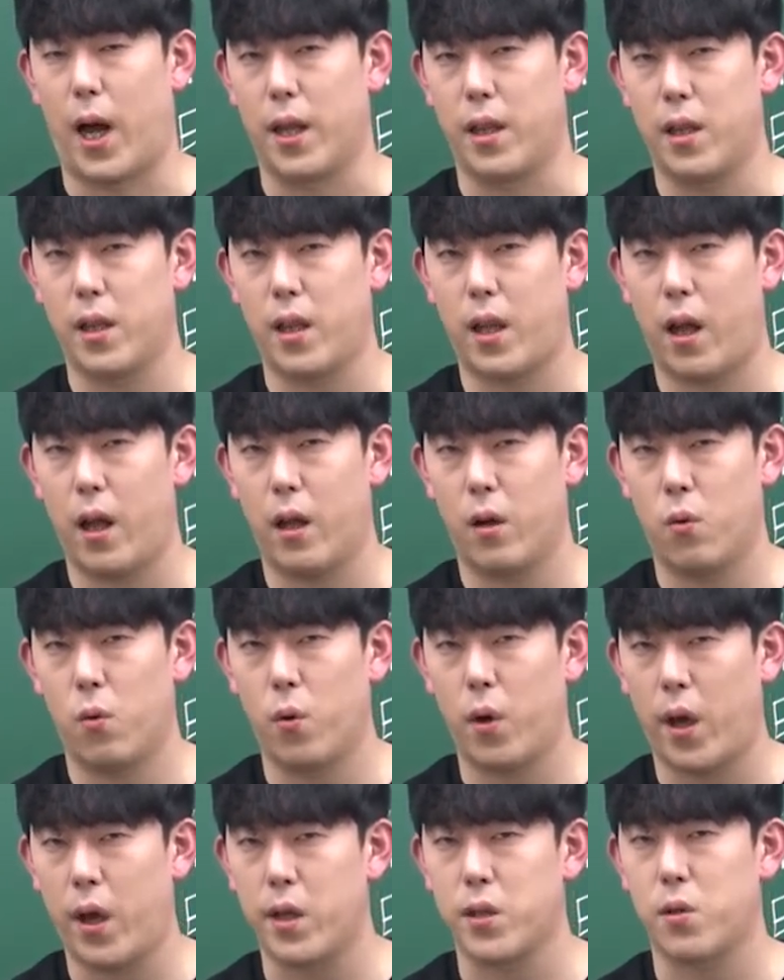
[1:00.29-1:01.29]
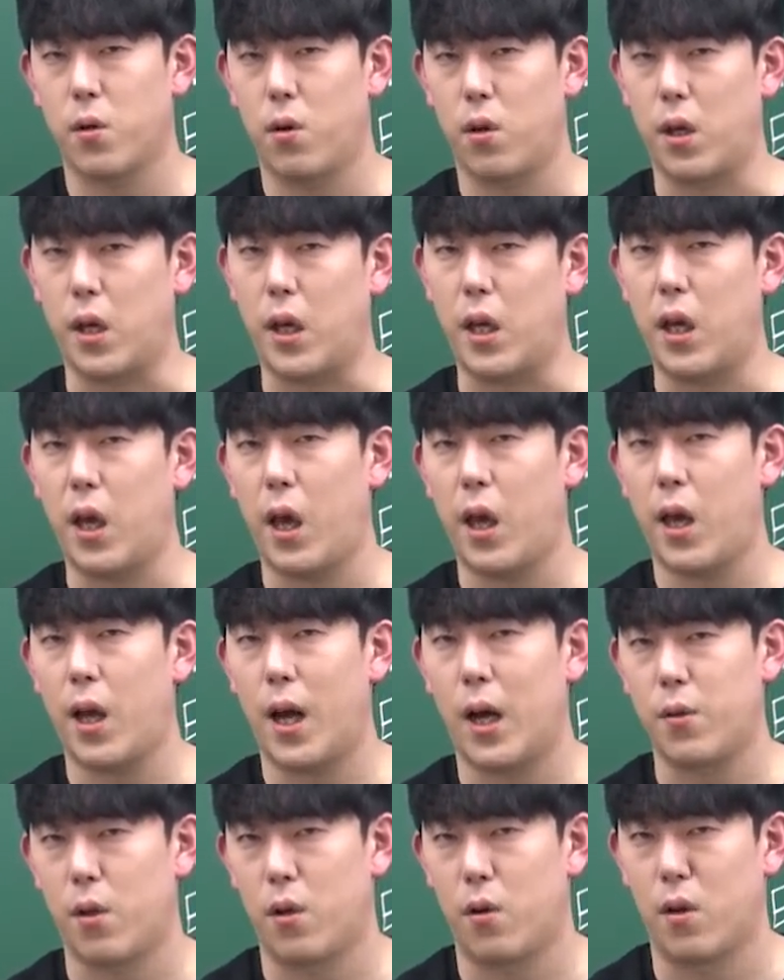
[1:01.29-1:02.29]
안다고 해서
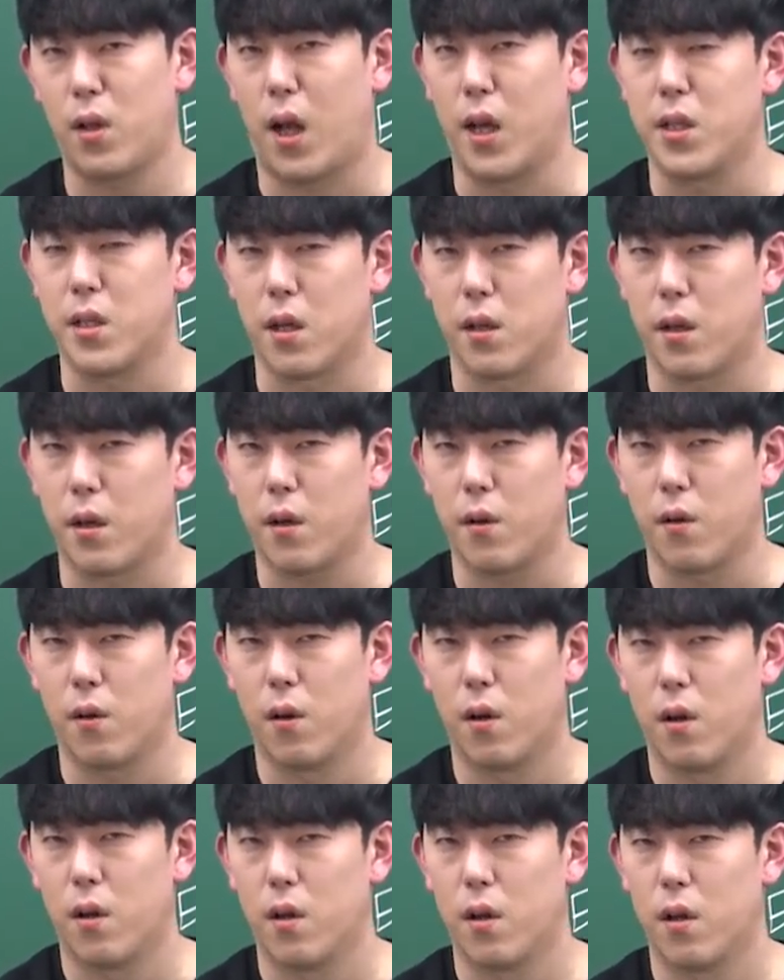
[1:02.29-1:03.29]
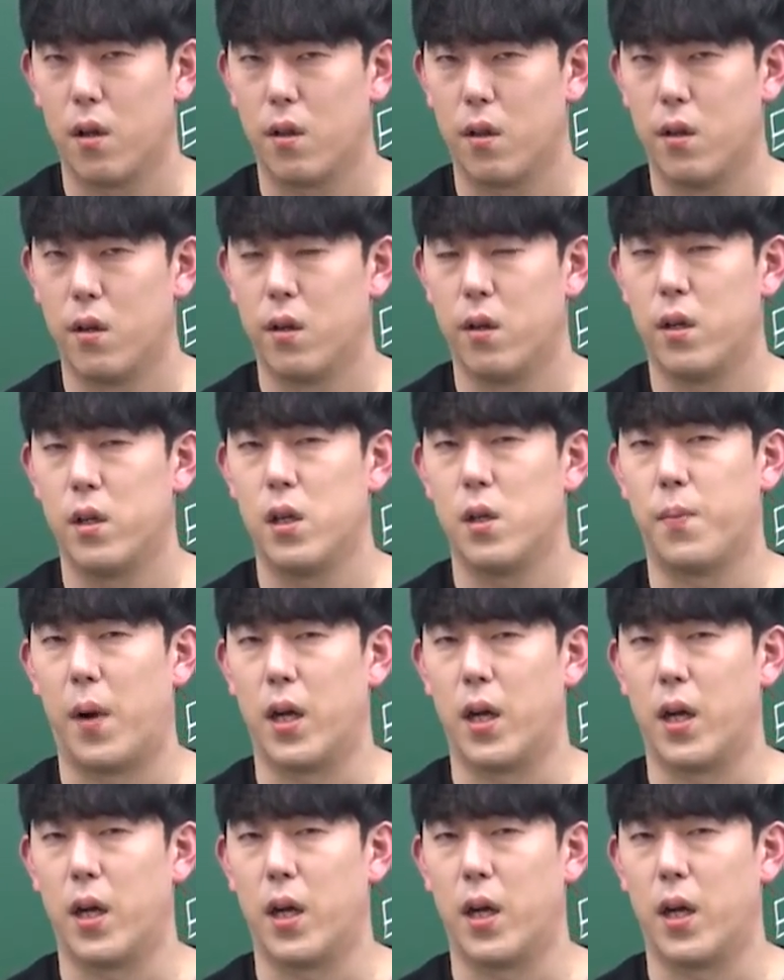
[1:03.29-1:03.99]
이해가 되는 건 아니잖아요. 늘